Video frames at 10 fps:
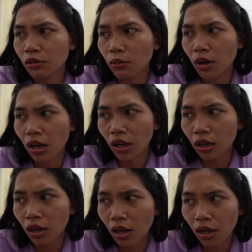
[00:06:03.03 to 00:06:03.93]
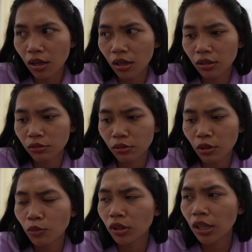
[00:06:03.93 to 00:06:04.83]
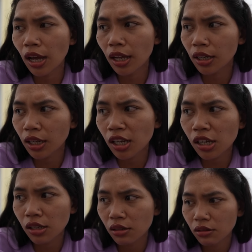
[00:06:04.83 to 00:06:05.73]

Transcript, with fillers: dimakan itu kan buat Ari